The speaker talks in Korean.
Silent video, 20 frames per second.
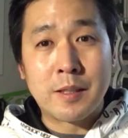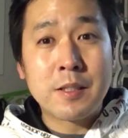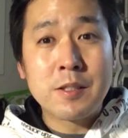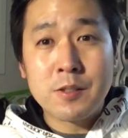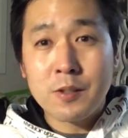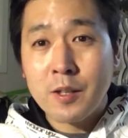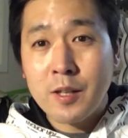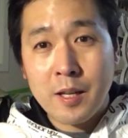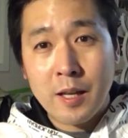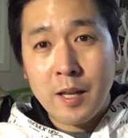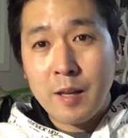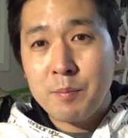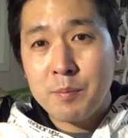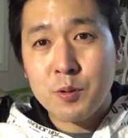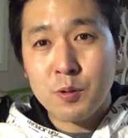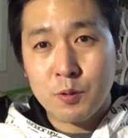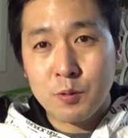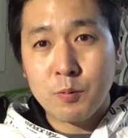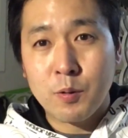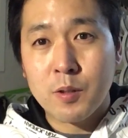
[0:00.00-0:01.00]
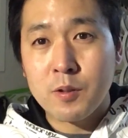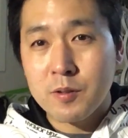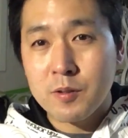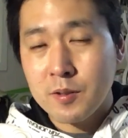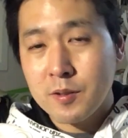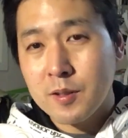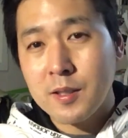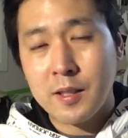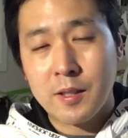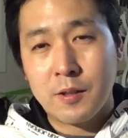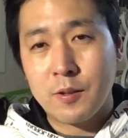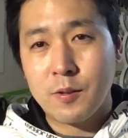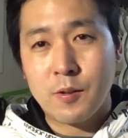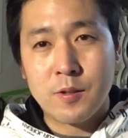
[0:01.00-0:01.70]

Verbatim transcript: 그 전에 에피소드 1, 2, 3가 있는